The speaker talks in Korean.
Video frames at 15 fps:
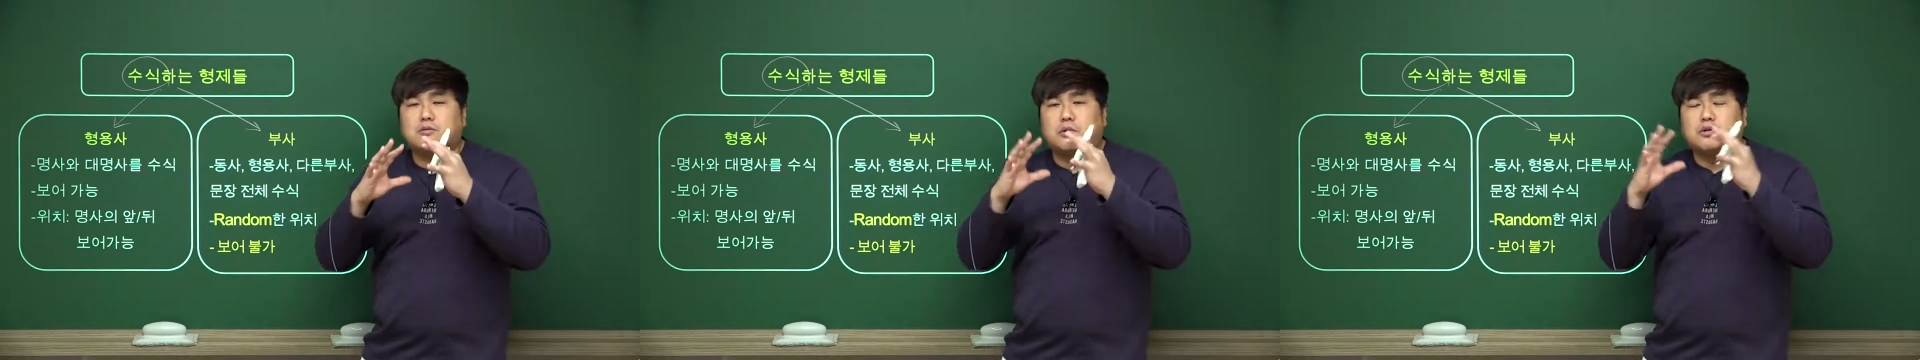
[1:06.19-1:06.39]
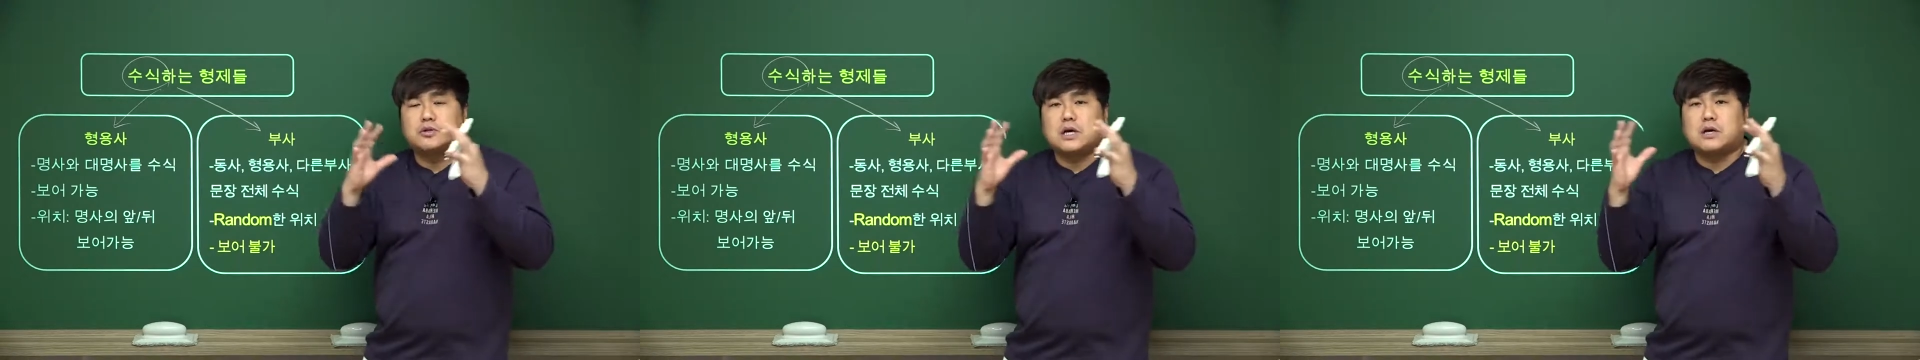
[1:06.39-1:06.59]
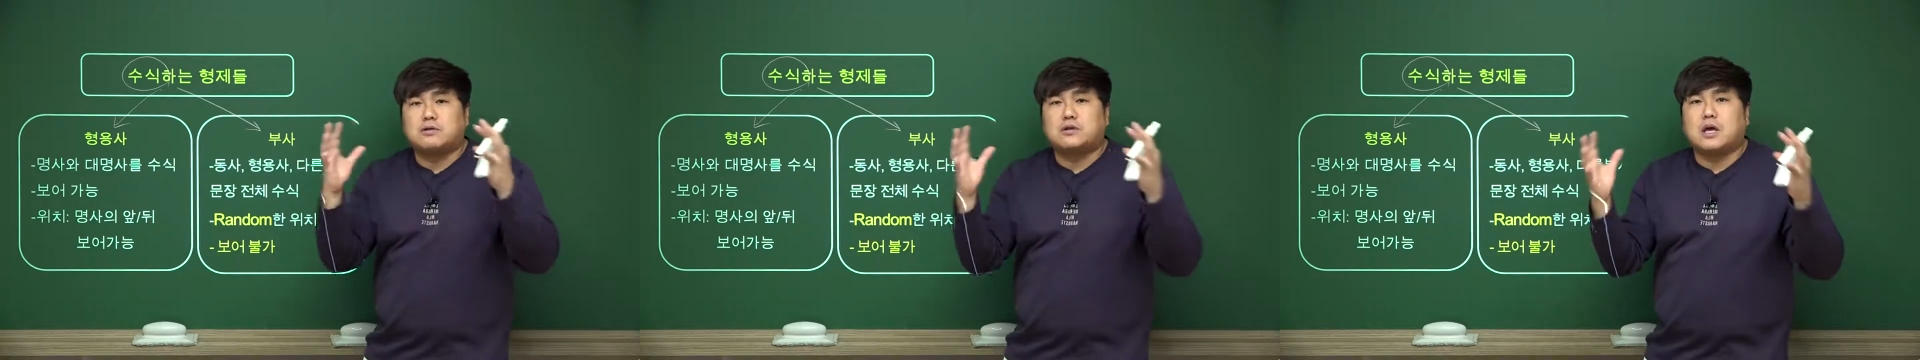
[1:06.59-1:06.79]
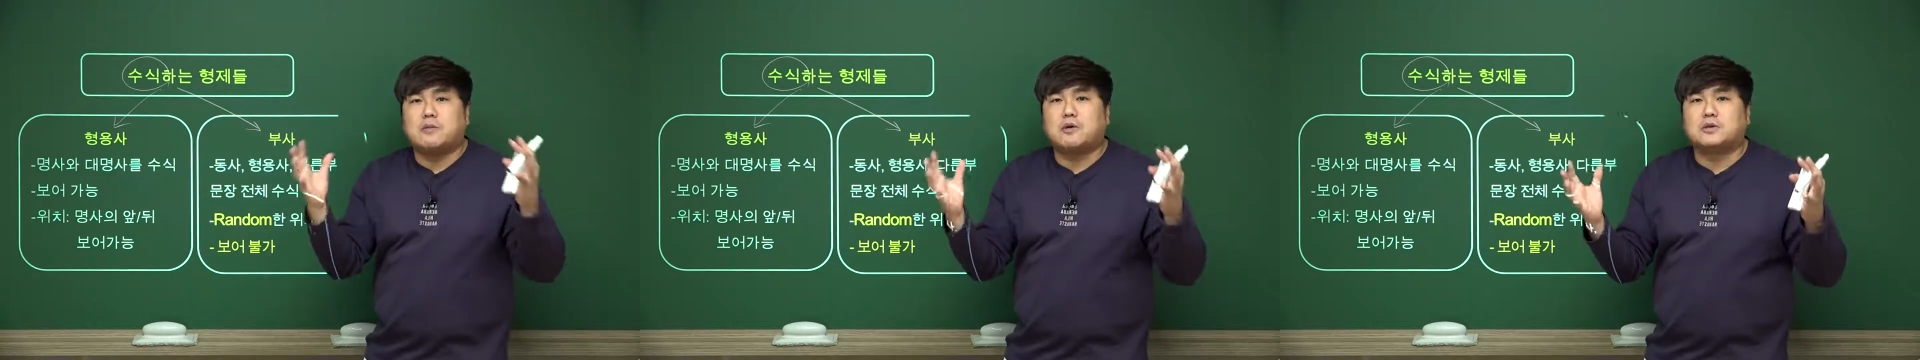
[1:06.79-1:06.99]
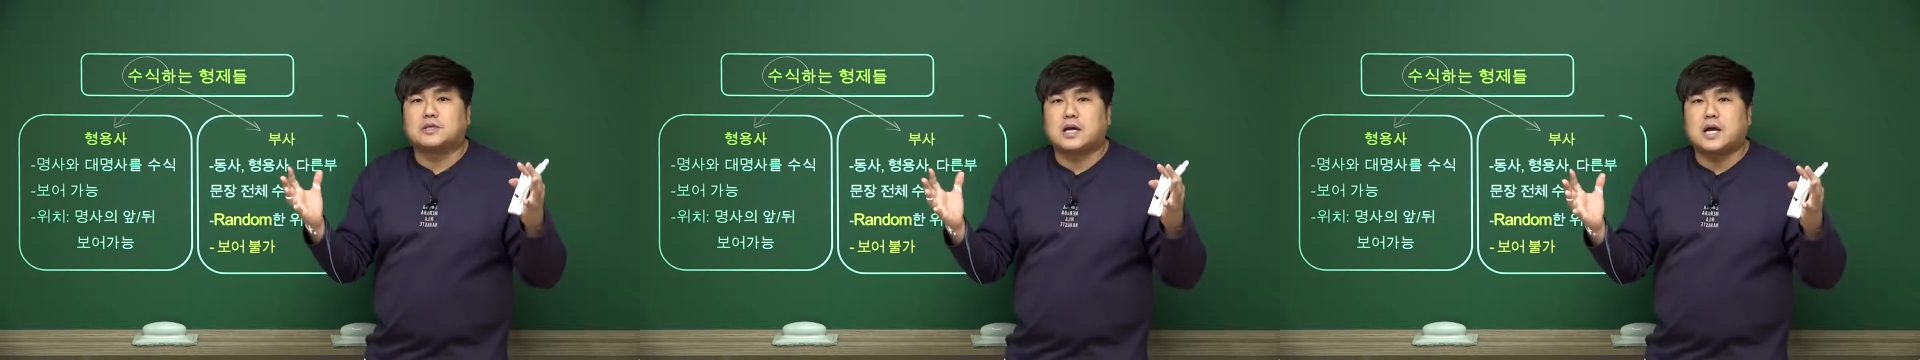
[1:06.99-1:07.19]
명사하고
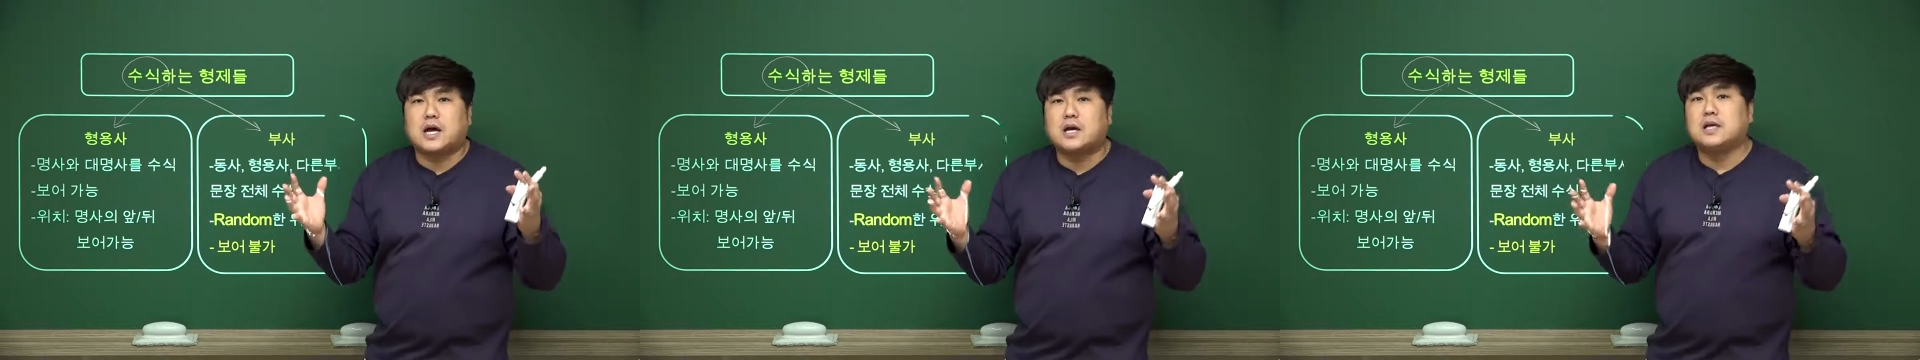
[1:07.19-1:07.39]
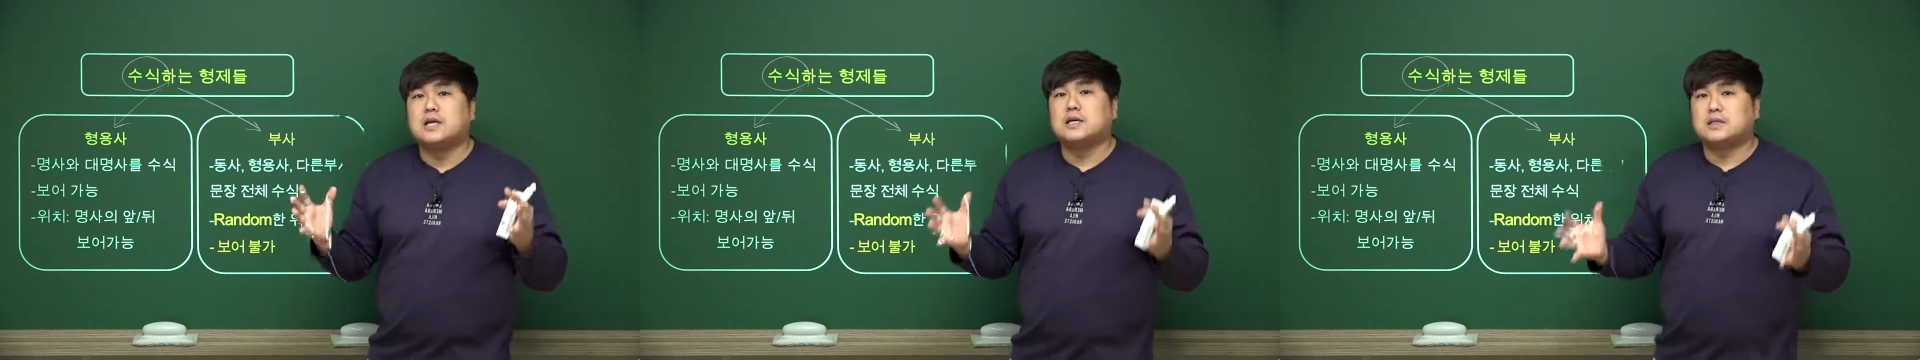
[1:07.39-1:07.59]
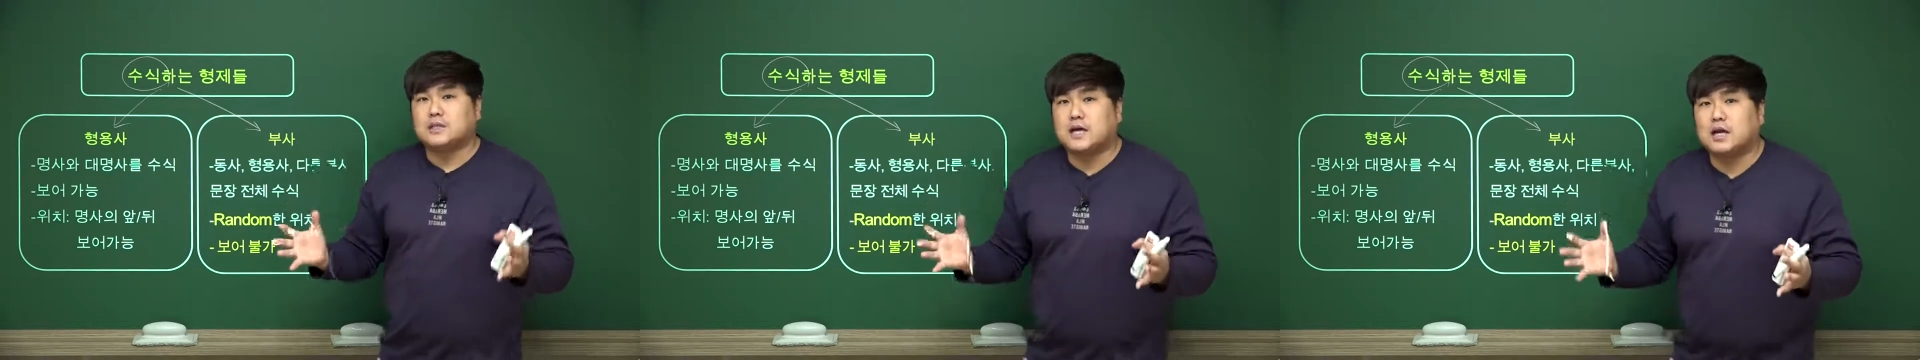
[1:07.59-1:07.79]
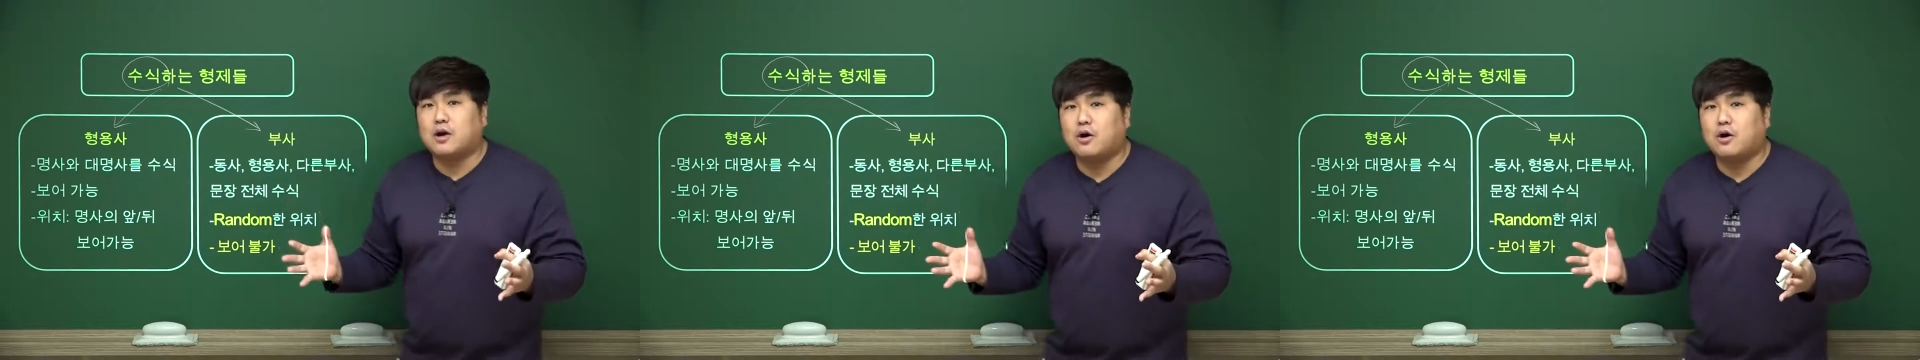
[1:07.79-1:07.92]
대명사랑 잘